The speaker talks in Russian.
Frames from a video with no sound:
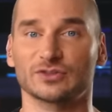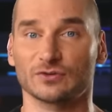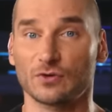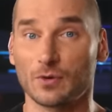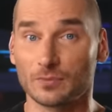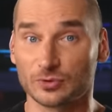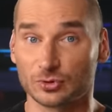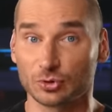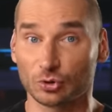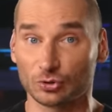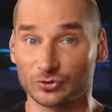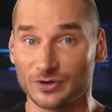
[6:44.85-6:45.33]
в
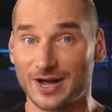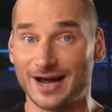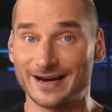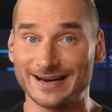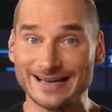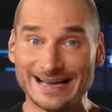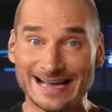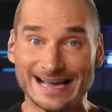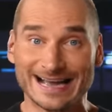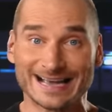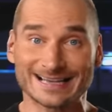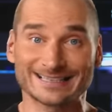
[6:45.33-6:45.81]
живом
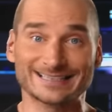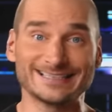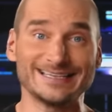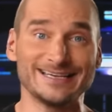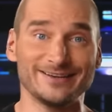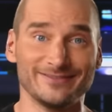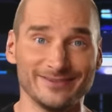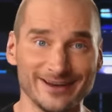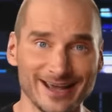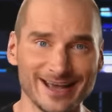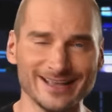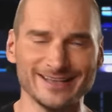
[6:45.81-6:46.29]
журнале
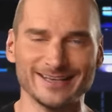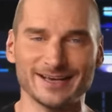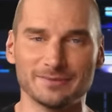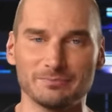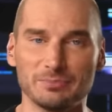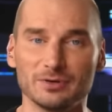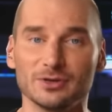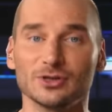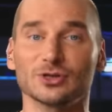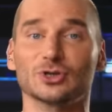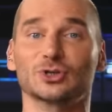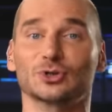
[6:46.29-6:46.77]

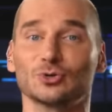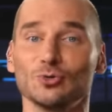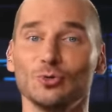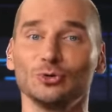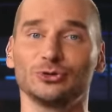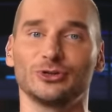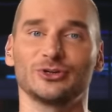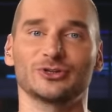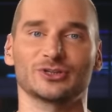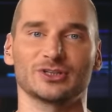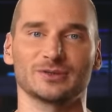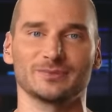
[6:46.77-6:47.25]
заявление было
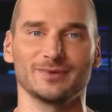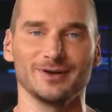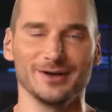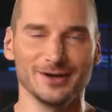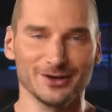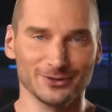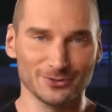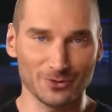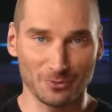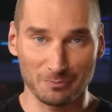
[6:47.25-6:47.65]
шуточным.